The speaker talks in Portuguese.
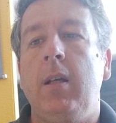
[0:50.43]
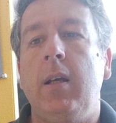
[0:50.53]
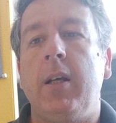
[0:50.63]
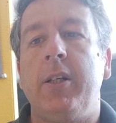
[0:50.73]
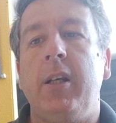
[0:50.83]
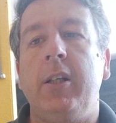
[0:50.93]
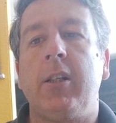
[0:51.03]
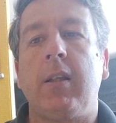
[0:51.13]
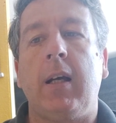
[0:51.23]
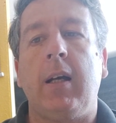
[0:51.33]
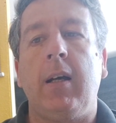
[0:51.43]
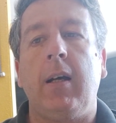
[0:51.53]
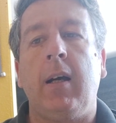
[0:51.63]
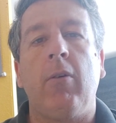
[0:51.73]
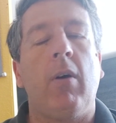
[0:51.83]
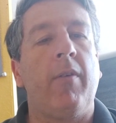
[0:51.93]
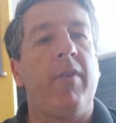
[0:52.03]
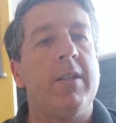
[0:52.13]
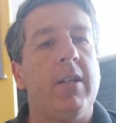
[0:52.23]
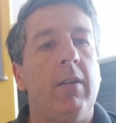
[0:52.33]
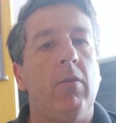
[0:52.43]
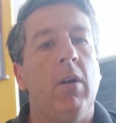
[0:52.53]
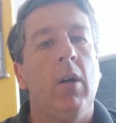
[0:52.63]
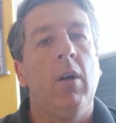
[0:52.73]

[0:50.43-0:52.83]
e a gente está agora fazendo